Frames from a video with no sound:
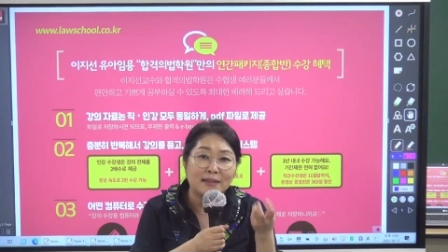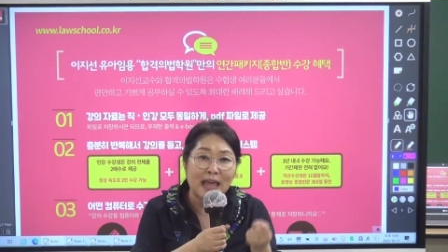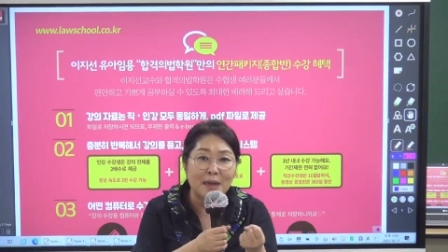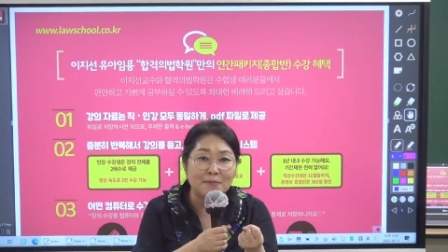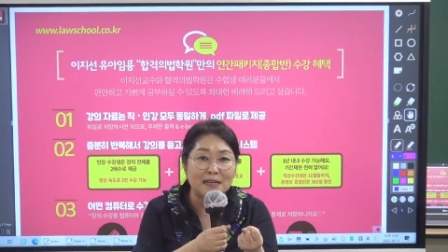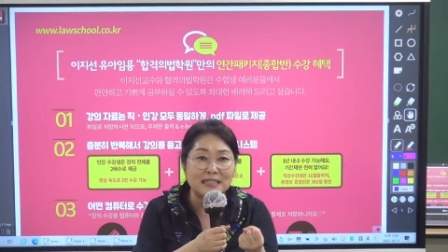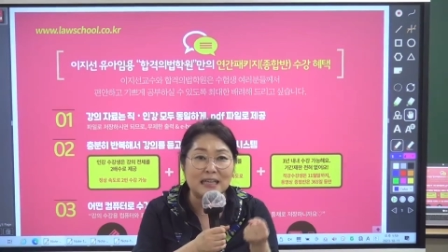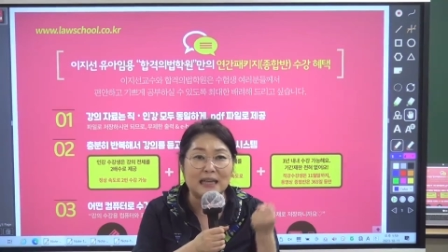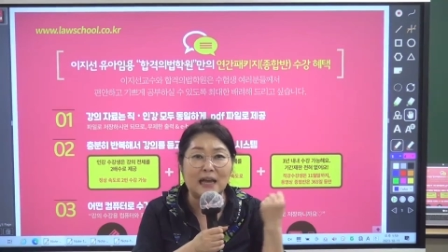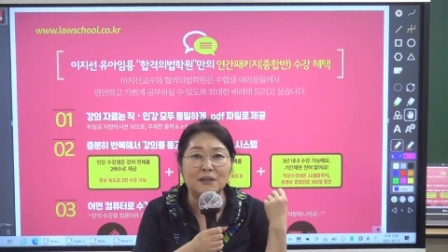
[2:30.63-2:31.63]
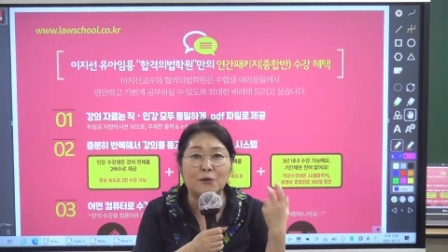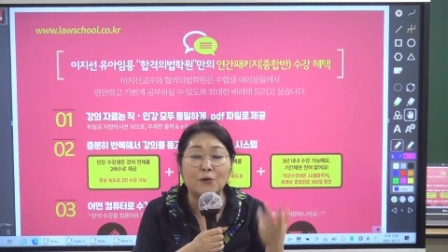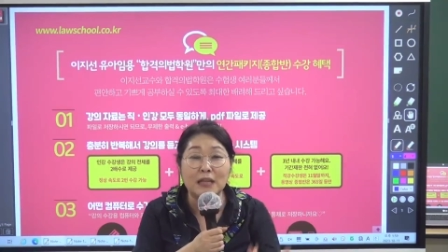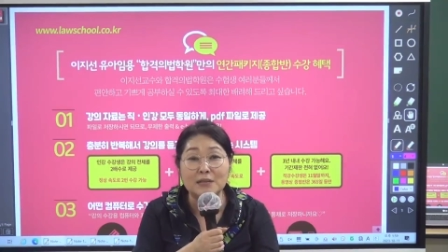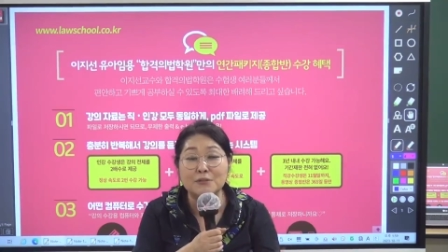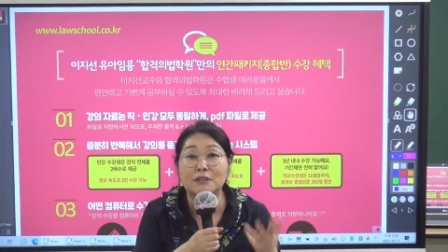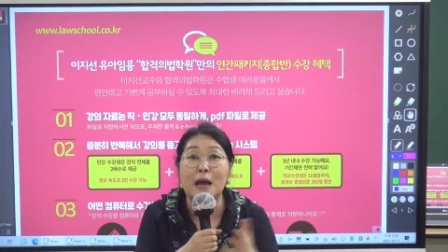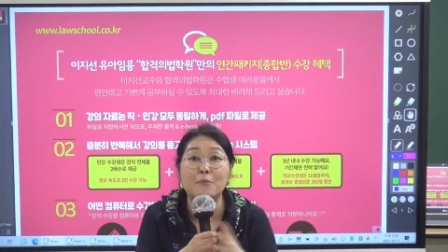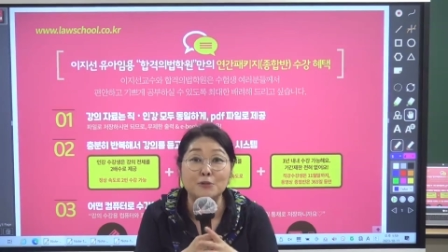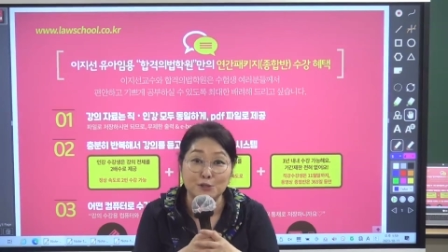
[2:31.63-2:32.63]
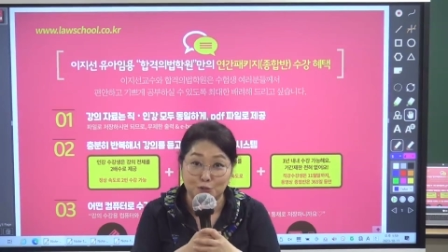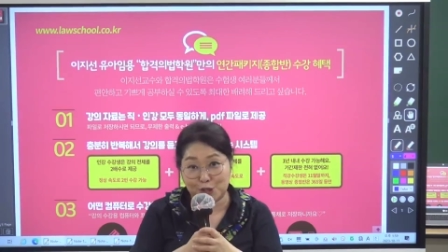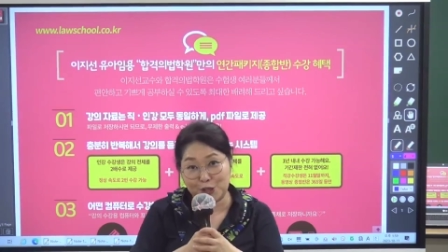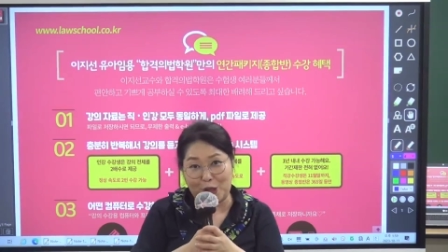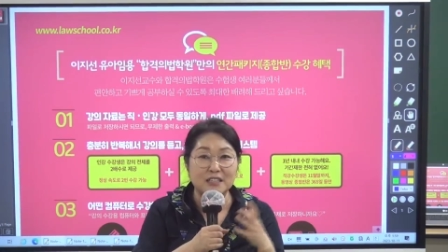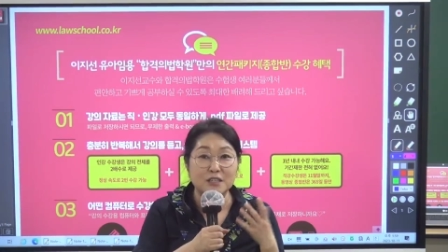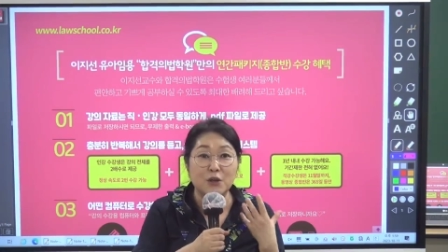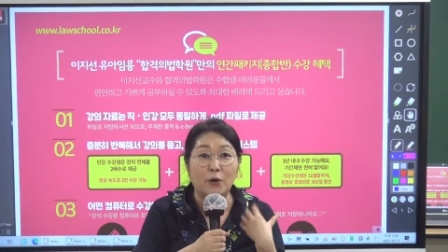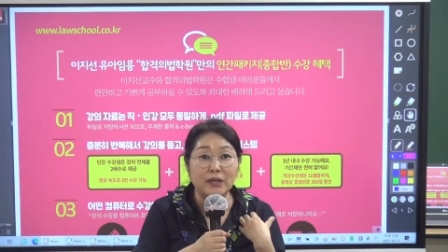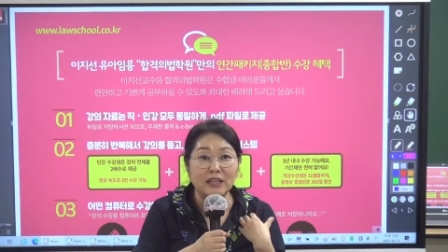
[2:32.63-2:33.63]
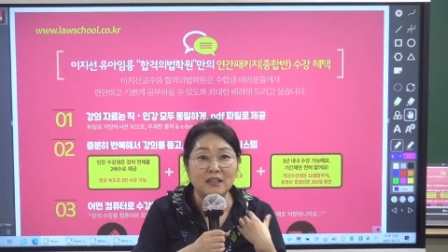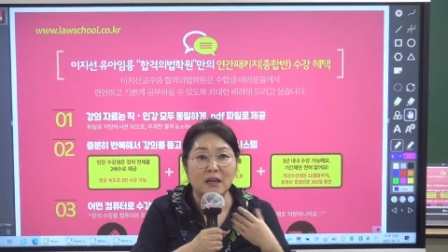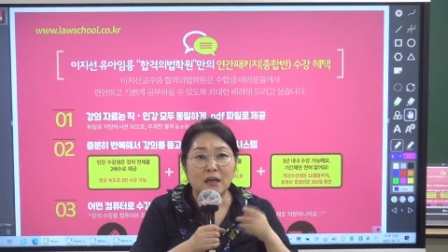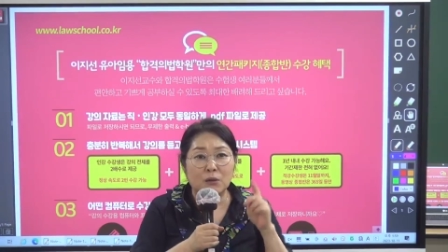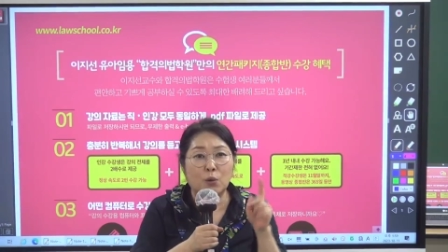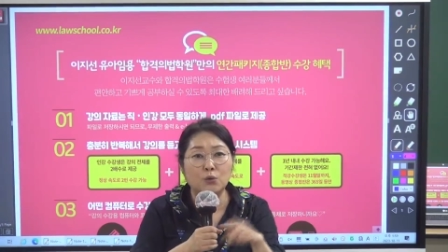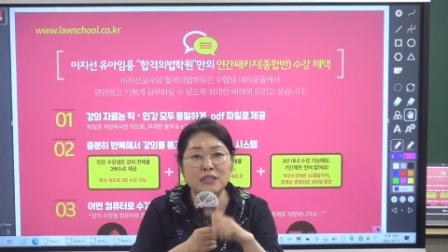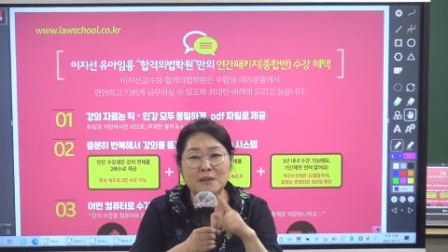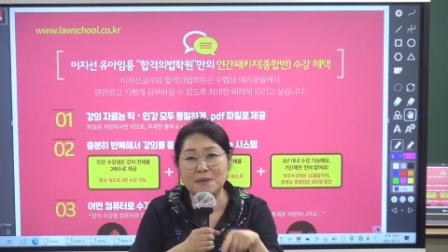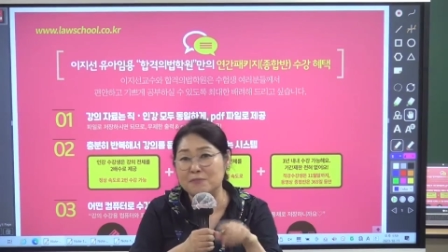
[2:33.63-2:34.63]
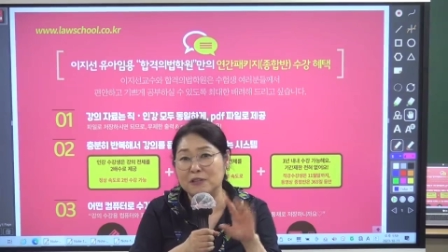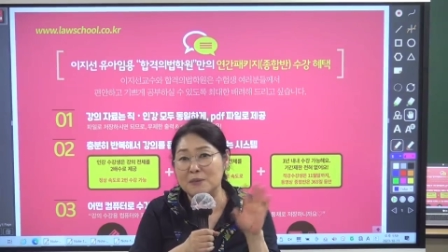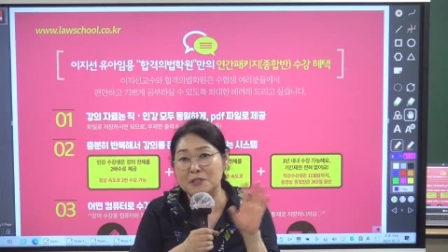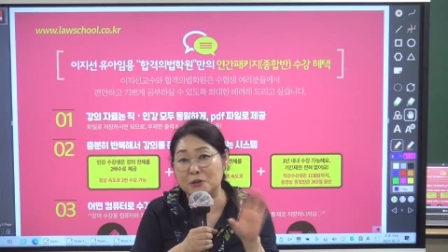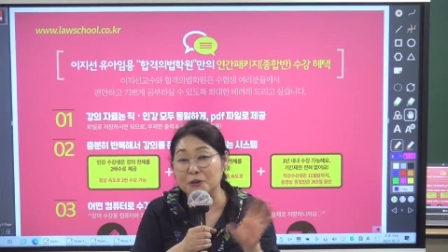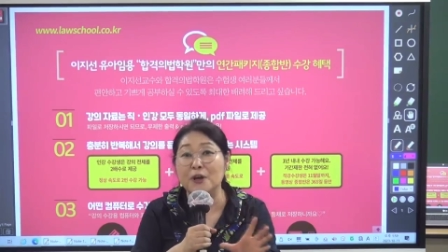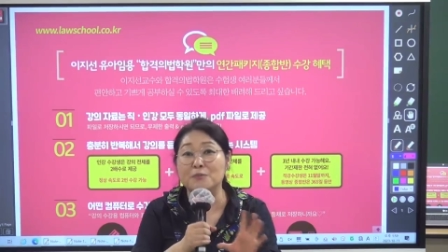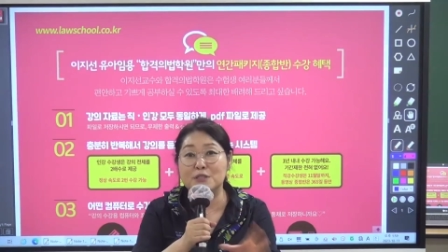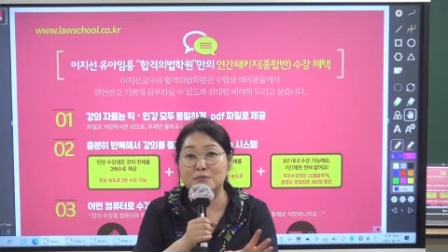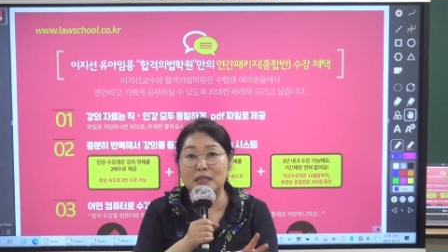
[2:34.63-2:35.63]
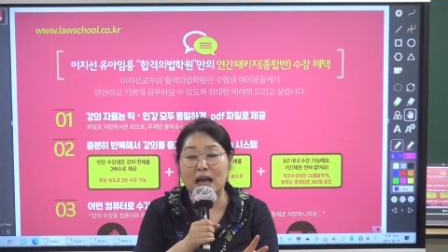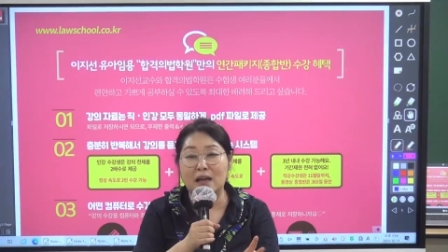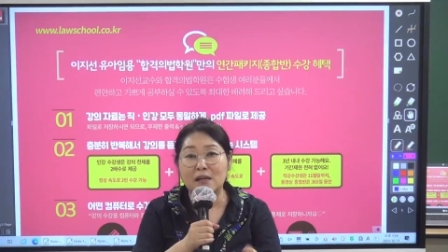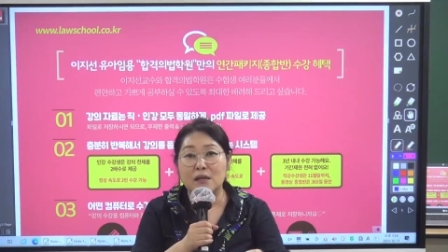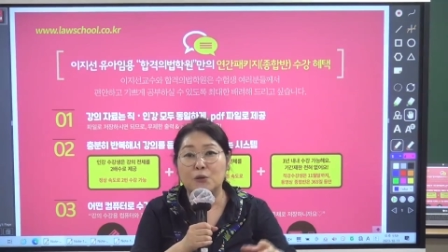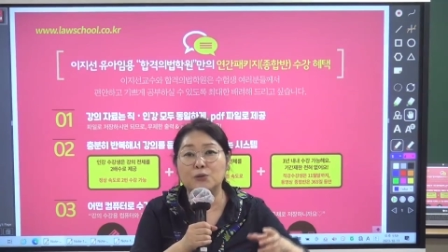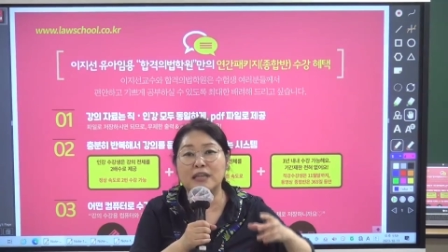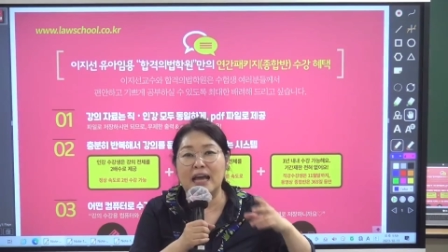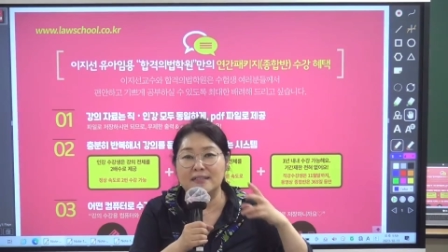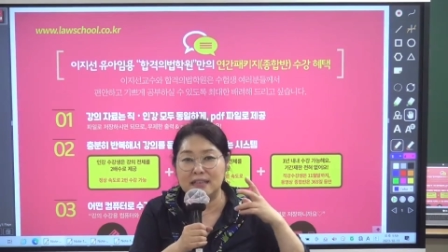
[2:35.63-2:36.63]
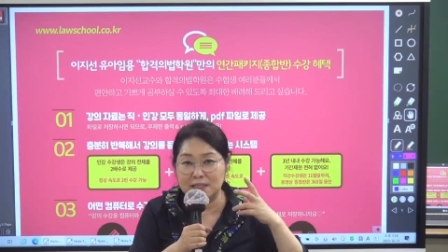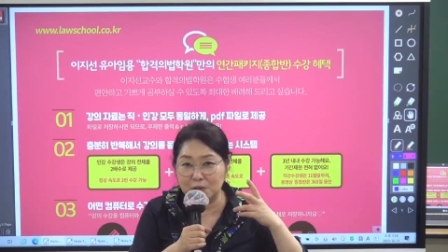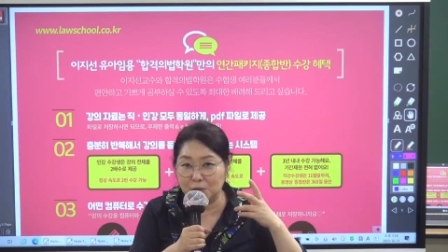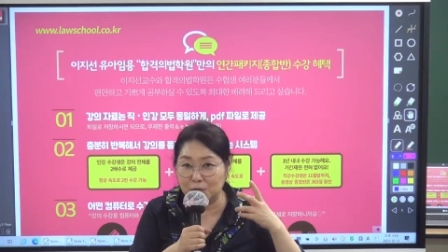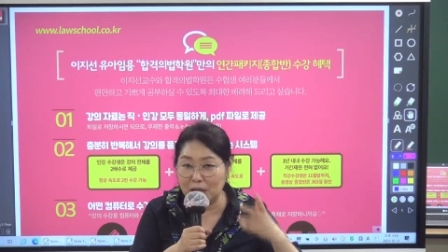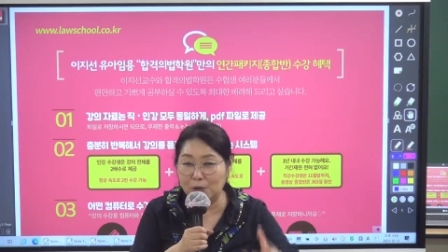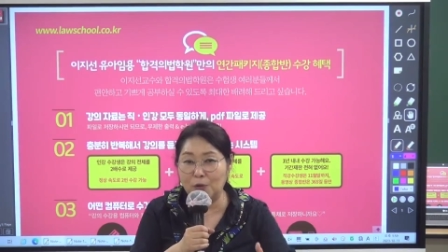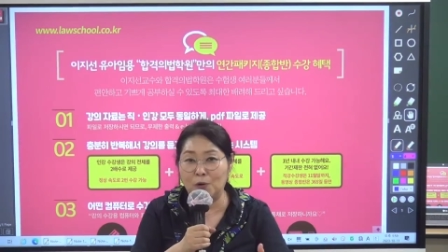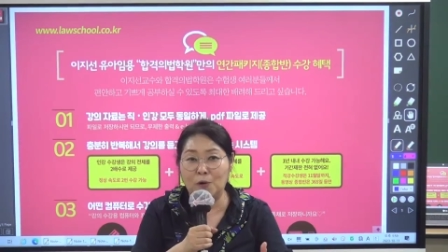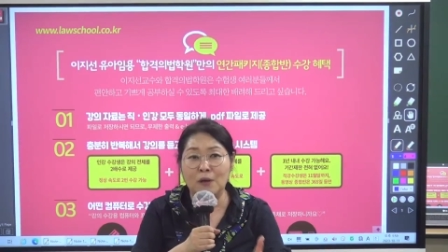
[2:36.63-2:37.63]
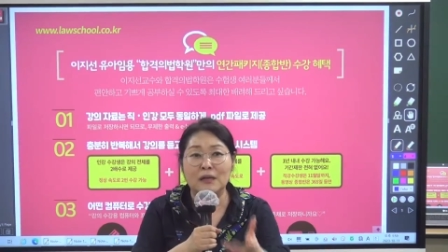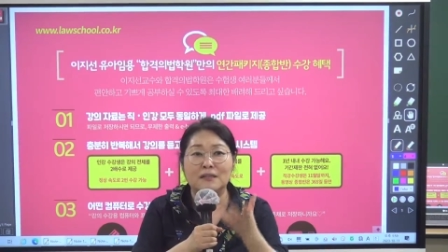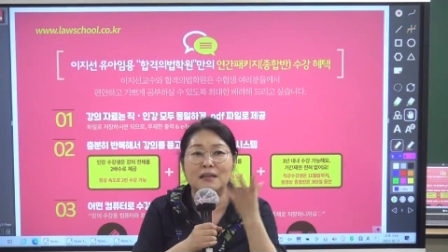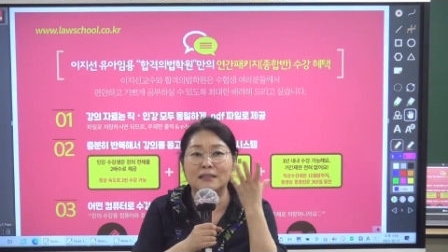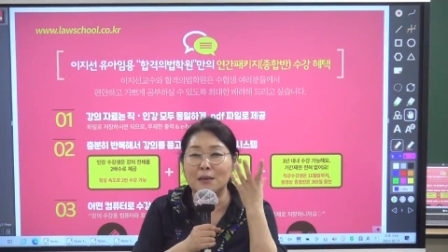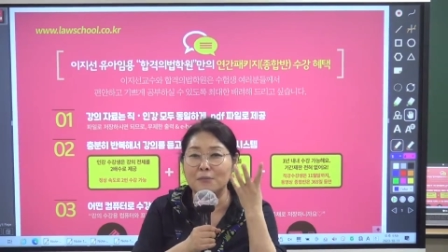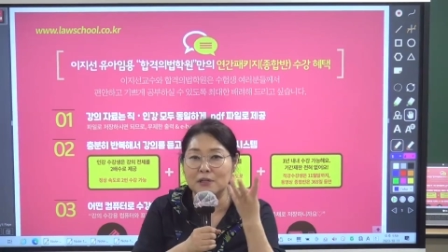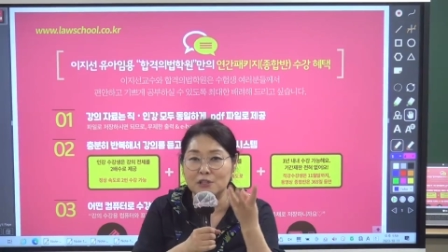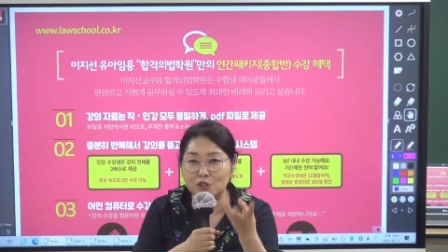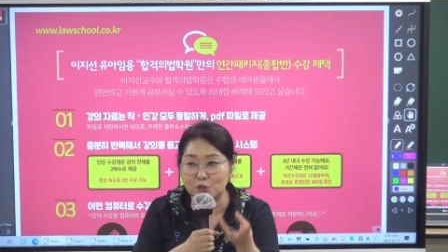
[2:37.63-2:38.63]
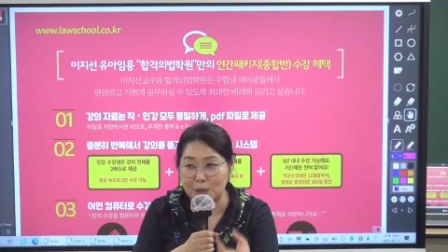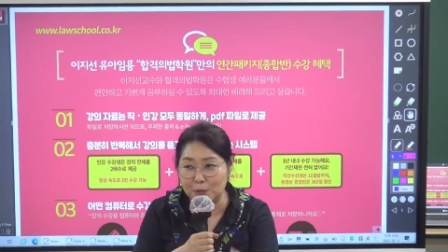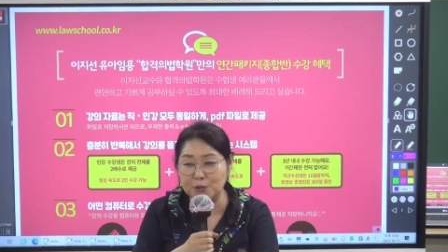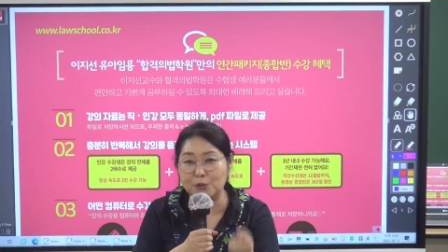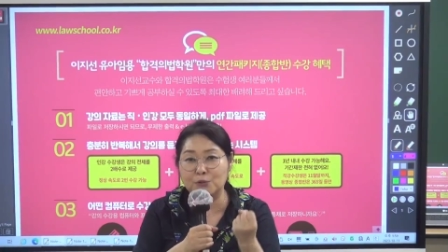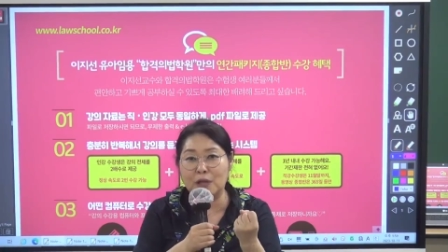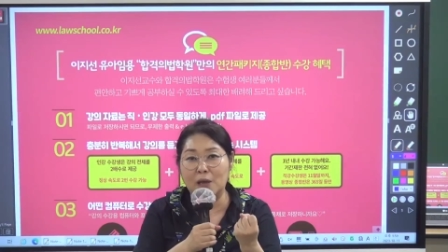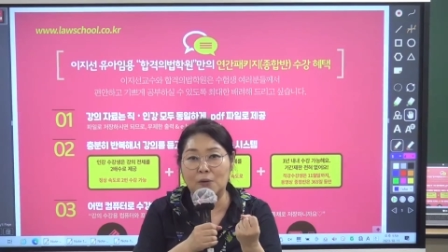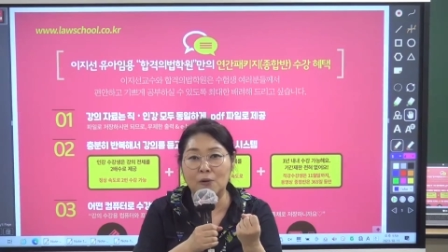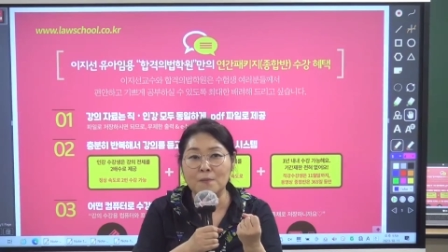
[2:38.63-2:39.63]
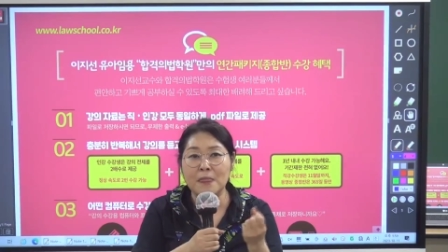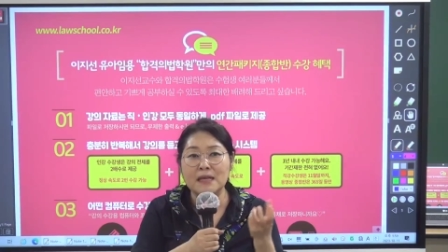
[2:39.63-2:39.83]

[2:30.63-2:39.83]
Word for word: 태블릿에다가 넣어 다니면서 다 보실 수 있어요. 그래서 저희는 교재비 부담이 전혀 없습니다. 교재 안 사셔도 되고 그냥 태블릿으로만 보셔도 되고